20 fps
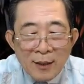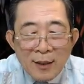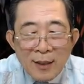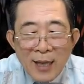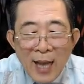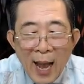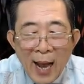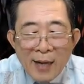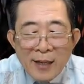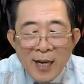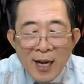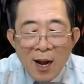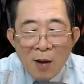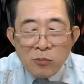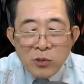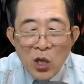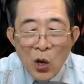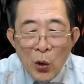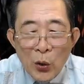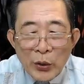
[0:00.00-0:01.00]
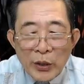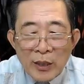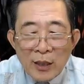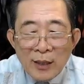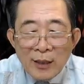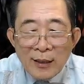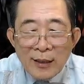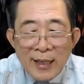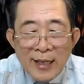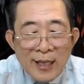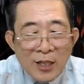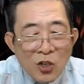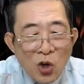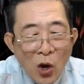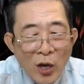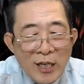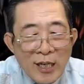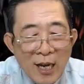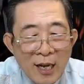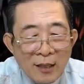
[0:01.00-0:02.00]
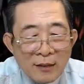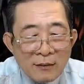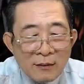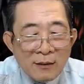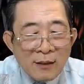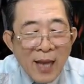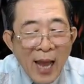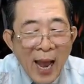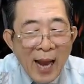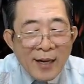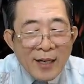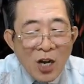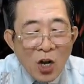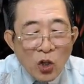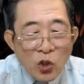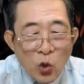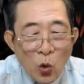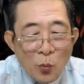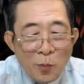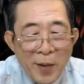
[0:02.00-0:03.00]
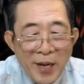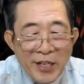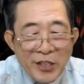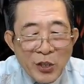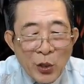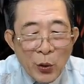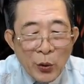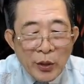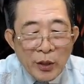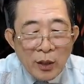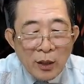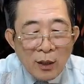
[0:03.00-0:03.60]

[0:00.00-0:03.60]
Hắn đã không dội, liền nói lên hắn đã có chuẩn bị rồi.